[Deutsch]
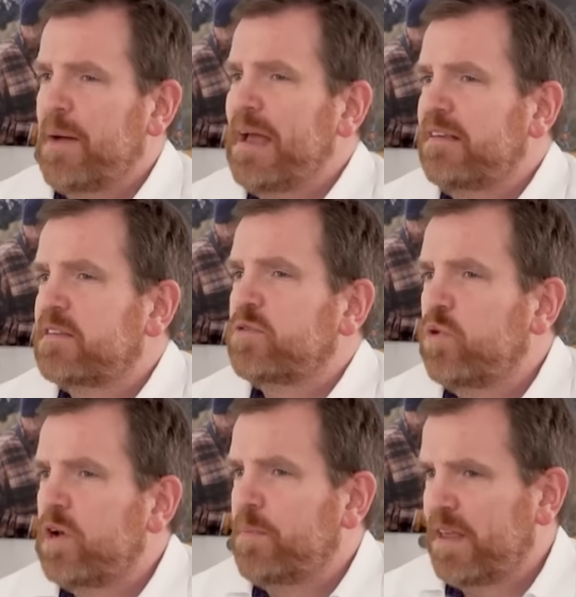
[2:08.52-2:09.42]
Dabei ist es
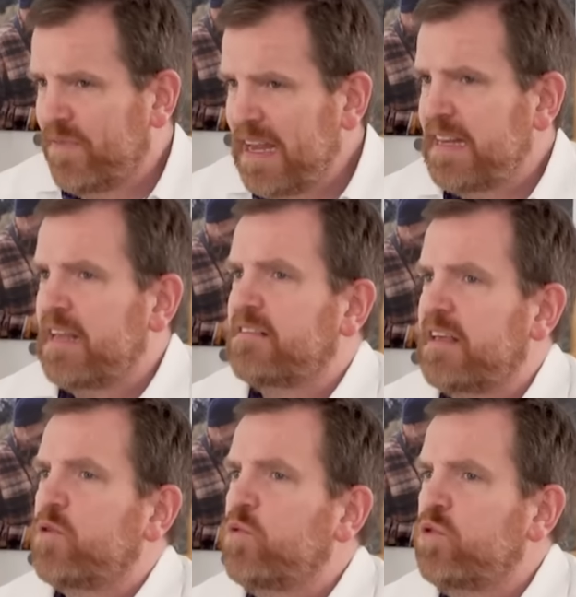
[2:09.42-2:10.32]
unglaublich wichtig,
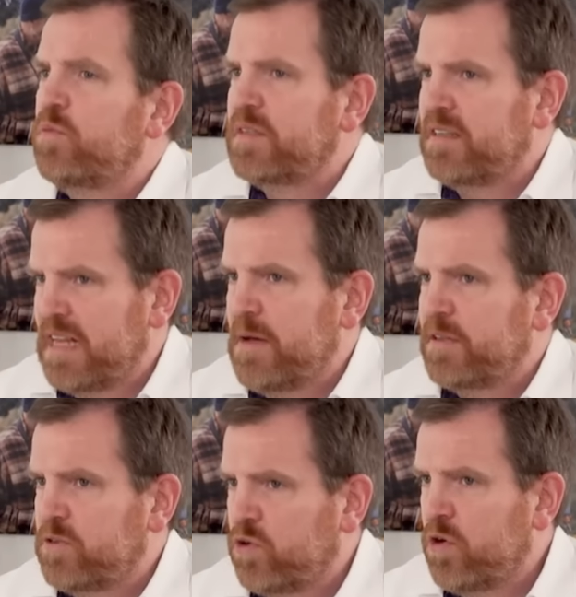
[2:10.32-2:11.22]
sich gut um sich
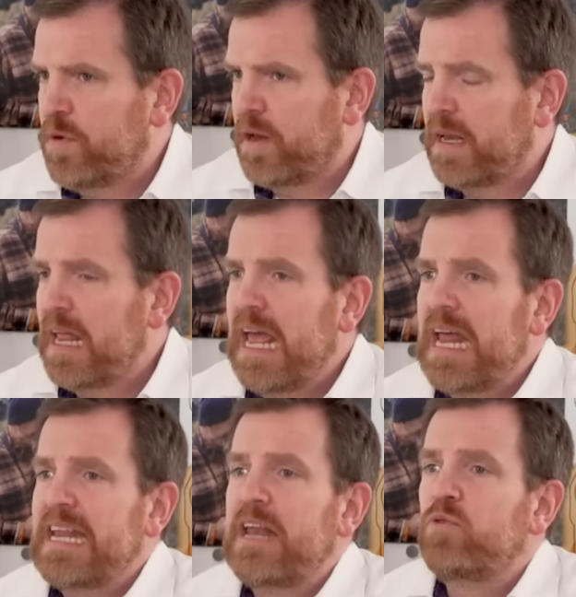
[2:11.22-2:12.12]
selber zu kümmern,
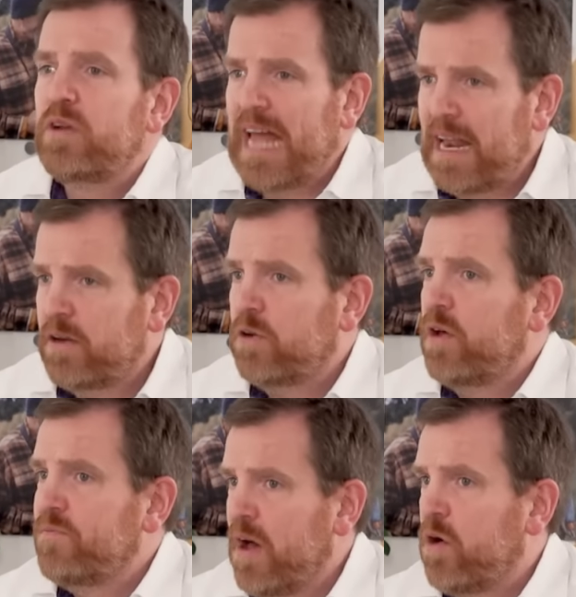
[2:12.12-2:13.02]
denn nur dann
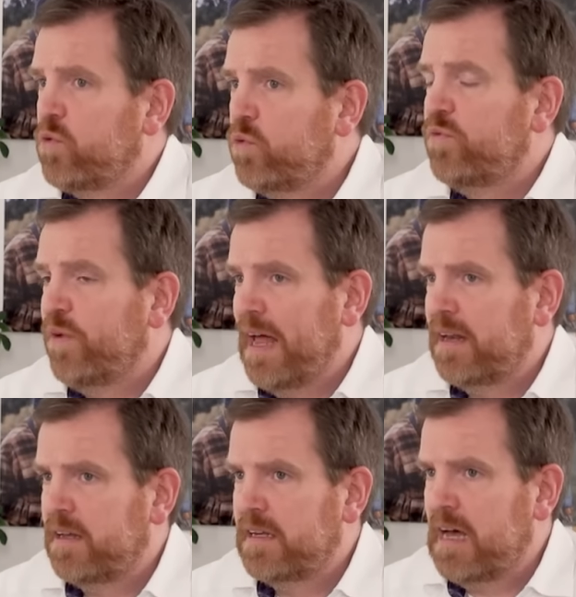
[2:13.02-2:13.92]
können wir auch gut für
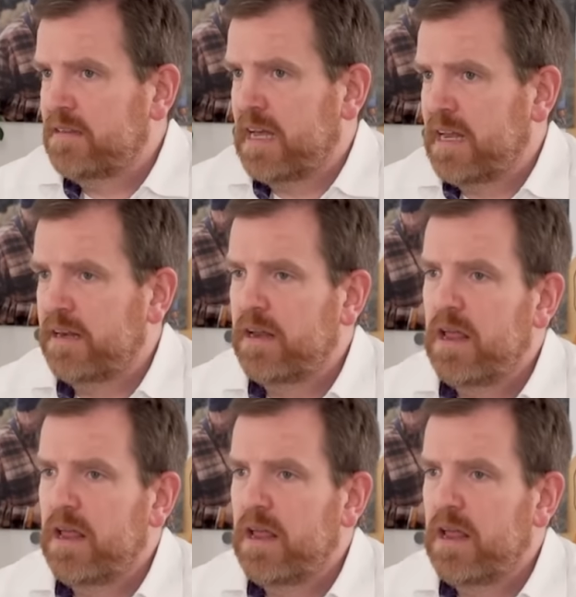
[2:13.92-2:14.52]
andere da sein.